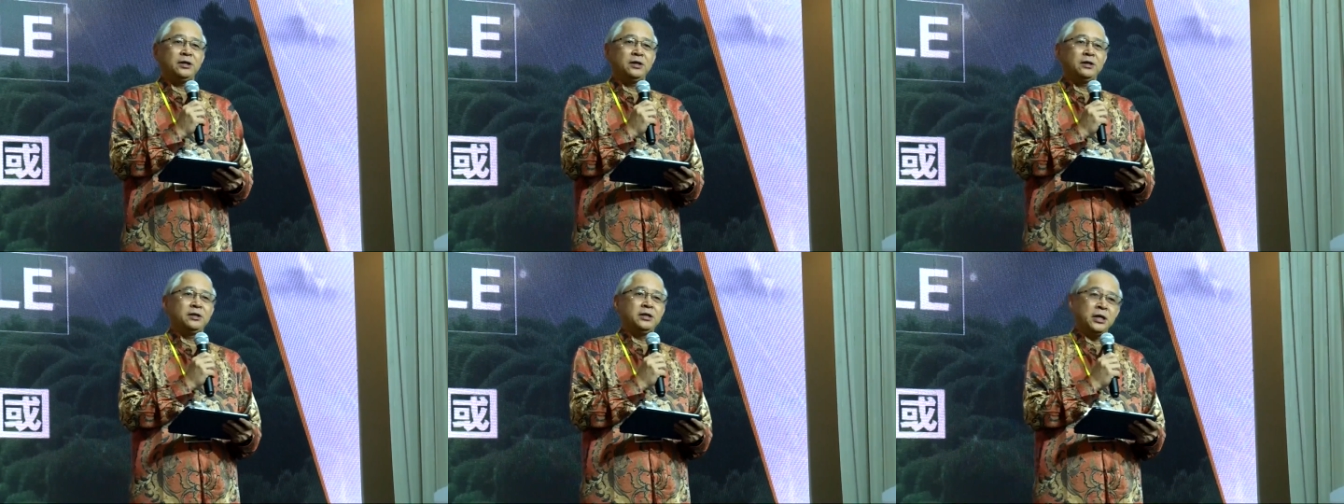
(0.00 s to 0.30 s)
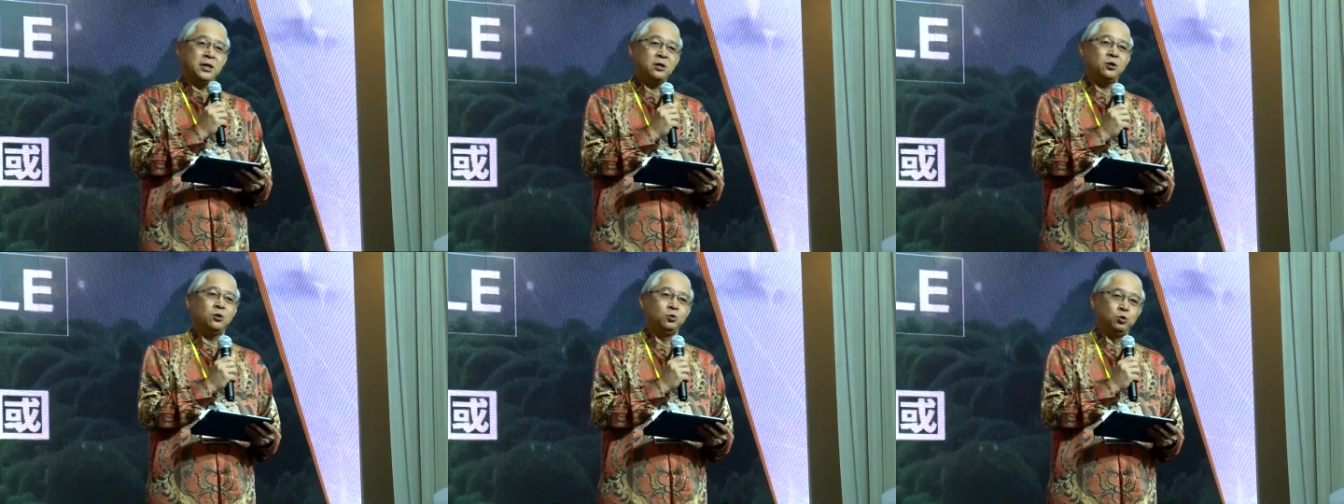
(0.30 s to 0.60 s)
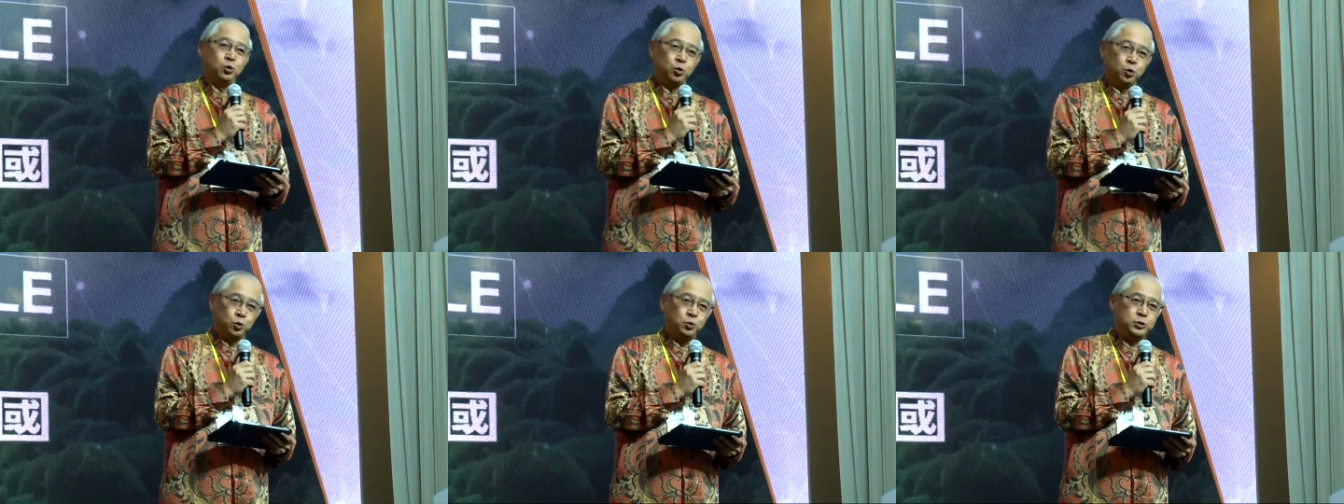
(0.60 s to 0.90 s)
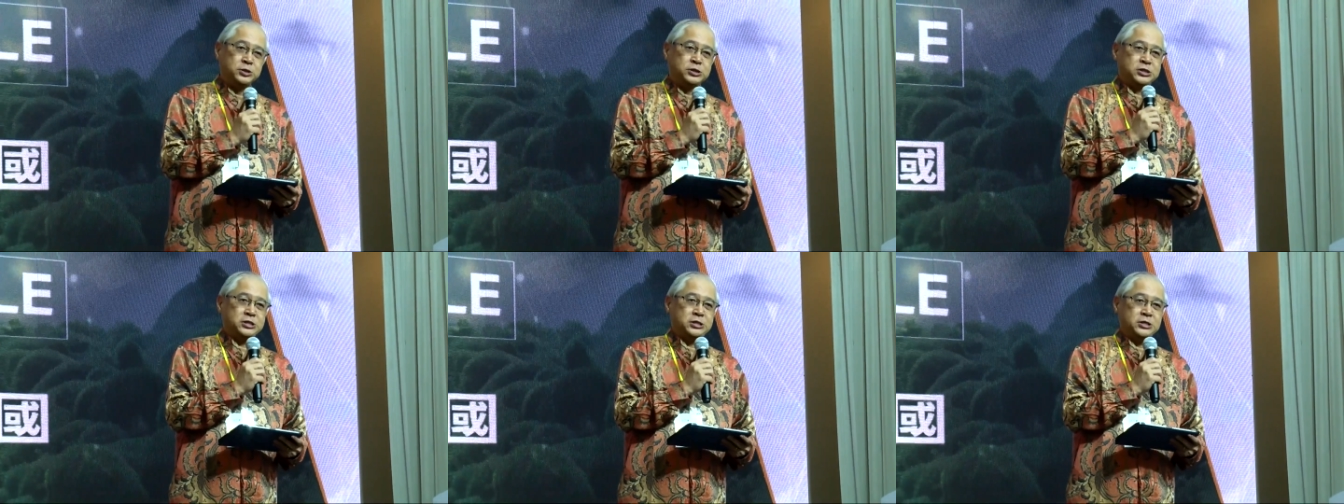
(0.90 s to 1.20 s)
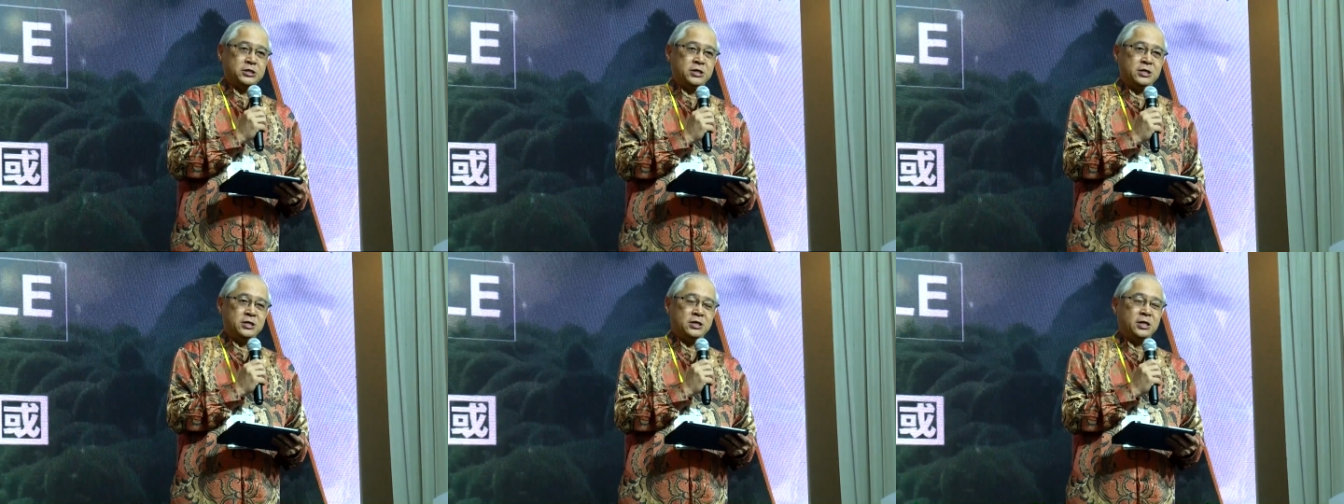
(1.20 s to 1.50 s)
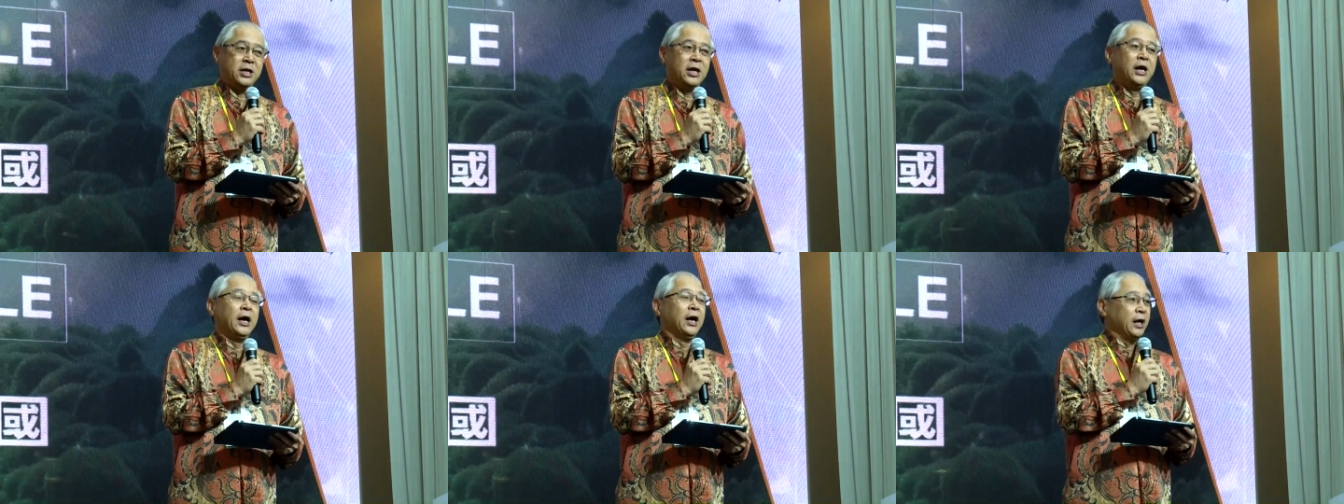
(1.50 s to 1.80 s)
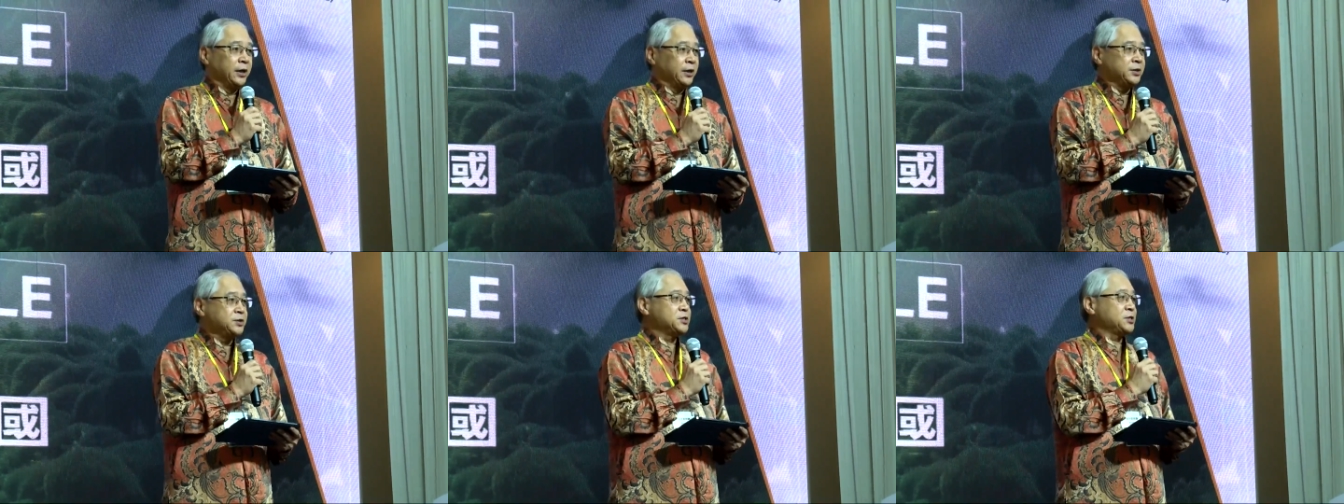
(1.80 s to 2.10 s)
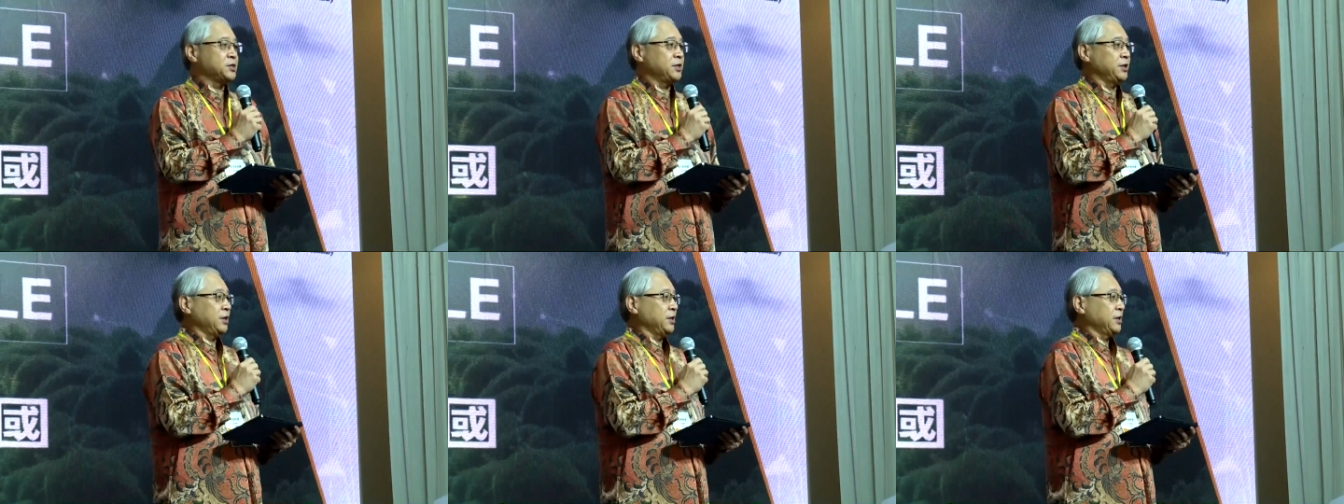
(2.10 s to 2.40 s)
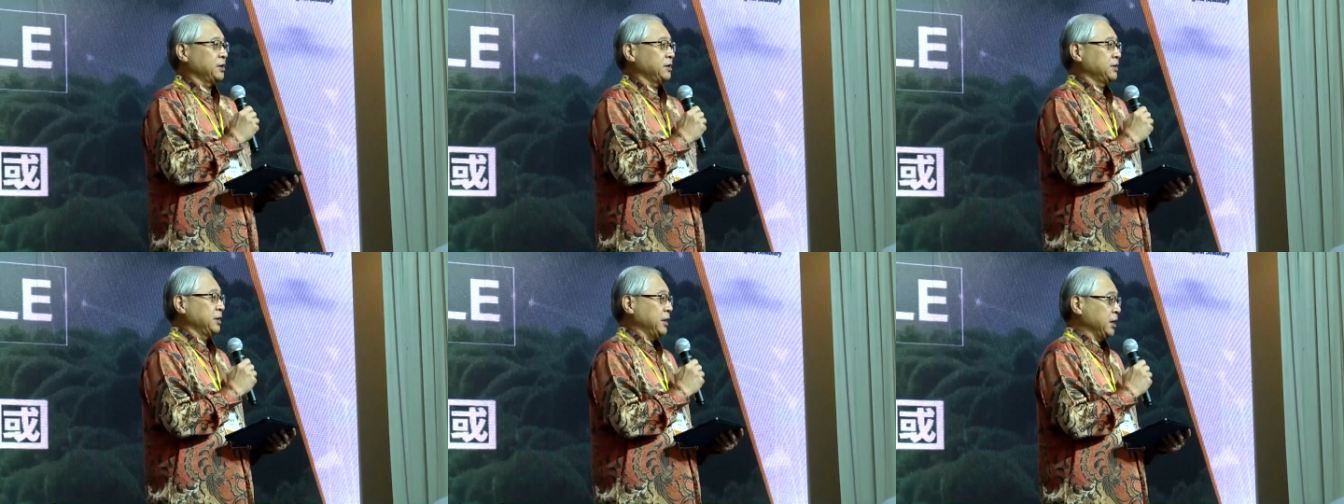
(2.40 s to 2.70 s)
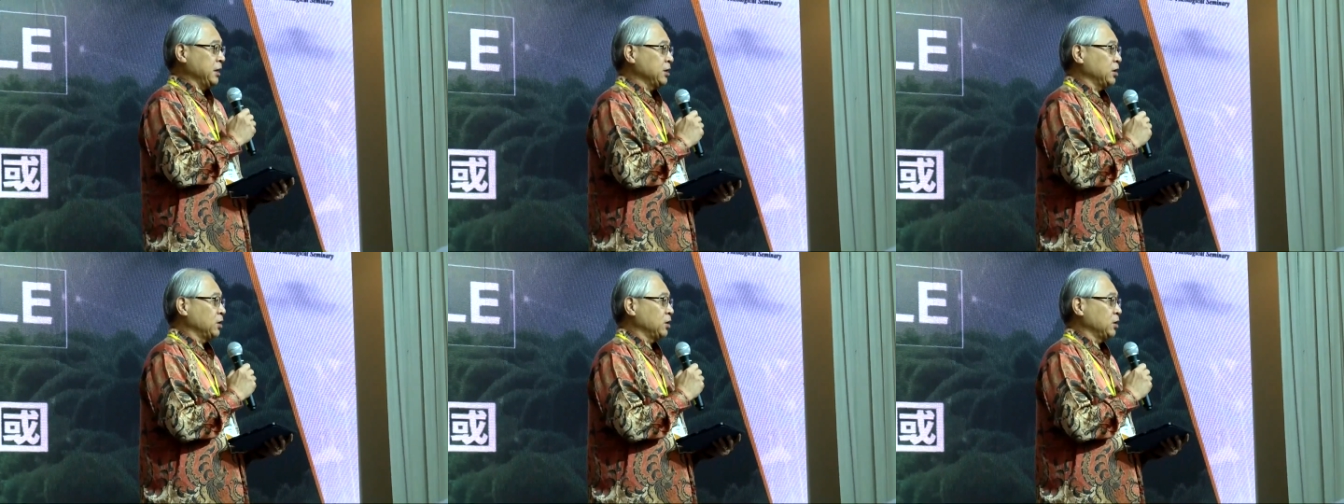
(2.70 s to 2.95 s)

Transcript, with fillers: 能够如期。而且能够